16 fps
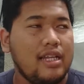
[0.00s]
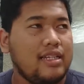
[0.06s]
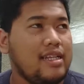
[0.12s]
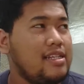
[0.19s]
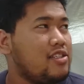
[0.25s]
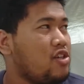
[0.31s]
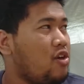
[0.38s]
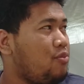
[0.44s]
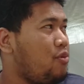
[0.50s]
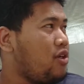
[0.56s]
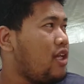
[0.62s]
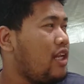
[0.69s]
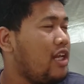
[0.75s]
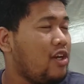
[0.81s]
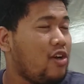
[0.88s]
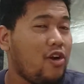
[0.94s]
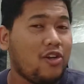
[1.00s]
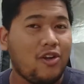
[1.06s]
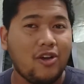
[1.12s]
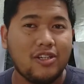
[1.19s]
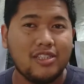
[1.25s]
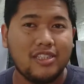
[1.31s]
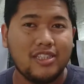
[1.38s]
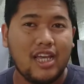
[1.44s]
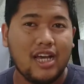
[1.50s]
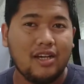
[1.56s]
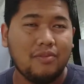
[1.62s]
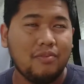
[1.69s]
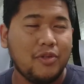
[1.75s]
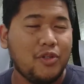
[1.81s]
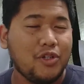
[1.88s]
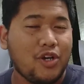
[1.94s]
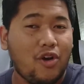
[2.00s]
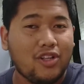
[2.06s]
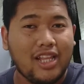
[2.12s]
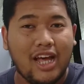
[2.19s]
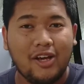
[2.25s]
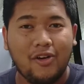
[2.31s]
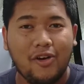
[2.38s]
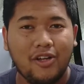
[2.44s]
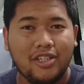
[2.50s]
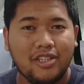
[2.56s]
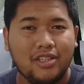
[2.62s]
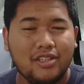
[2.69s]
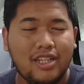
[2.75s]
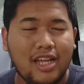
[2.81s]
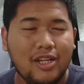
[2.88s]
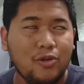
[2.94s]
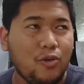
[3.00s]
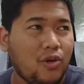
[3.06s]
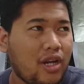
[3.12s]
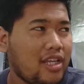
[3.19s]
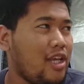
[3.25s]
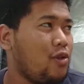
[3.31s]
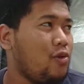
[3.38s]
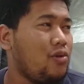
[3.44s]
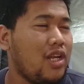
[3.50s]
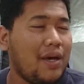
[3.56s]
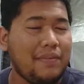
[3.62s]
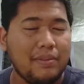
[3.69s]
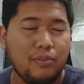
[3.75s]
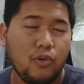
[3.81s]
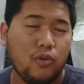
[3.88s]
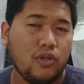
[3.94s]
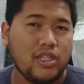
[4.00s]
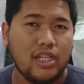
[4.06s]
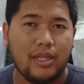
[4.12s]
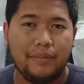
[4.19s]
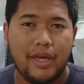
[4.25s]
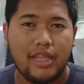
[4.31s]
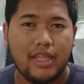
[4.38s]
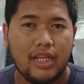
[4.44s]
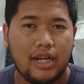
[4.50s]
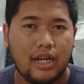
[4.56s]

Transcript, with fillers: dan softbox dari Godox yang bentuk oktagon dan ukurannya itu 80 cm.